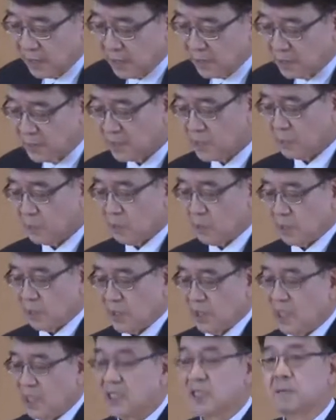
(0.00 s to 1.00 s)
在这
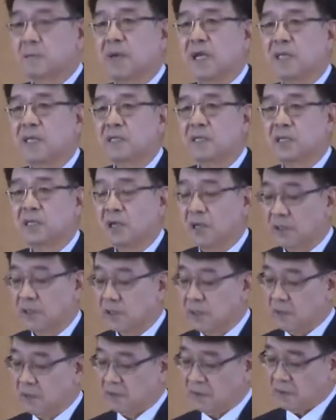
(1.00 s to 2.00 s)
样的思想
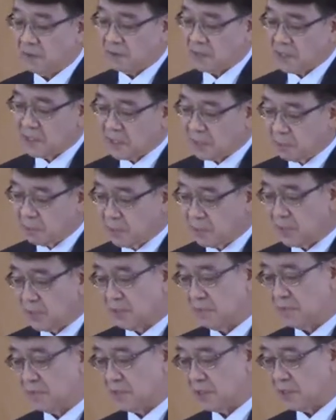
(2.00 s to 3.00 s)
框架下，我
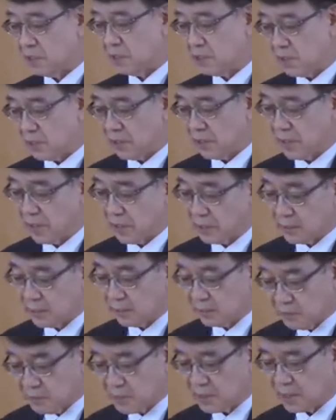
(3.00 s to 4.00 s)
们都需要
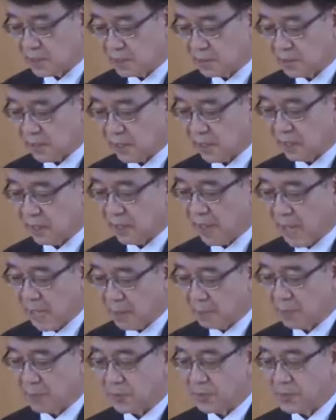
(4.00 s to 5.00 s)
思考，我
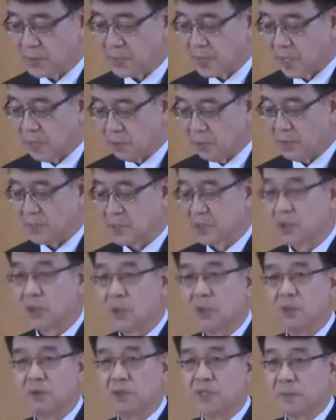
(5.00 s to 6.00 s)
们应该如何
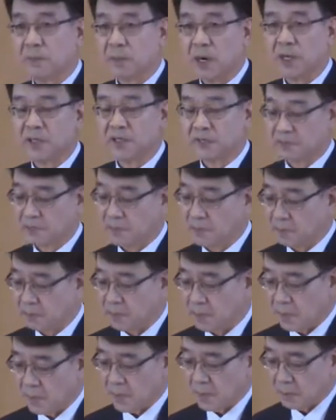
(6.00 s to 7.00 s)
准备自己来
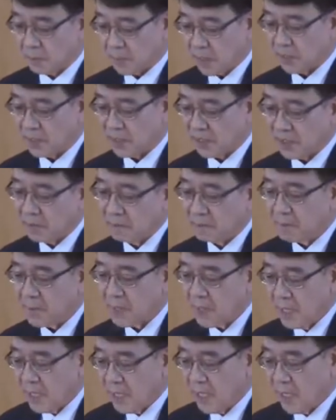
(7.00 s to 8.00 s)
面对面
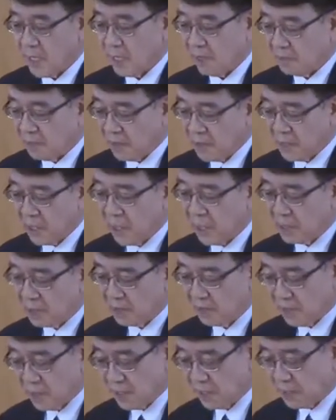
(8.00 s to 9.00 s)
见
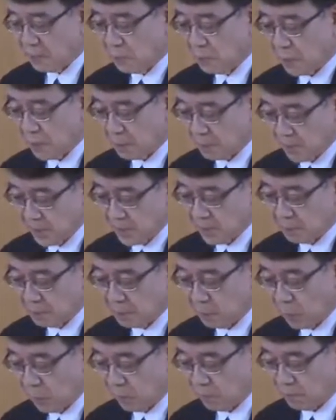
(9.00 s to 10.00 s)
主。啊，
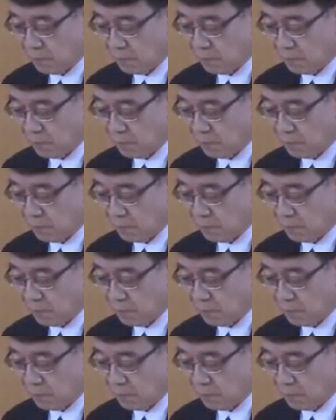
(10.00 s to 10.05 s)
抛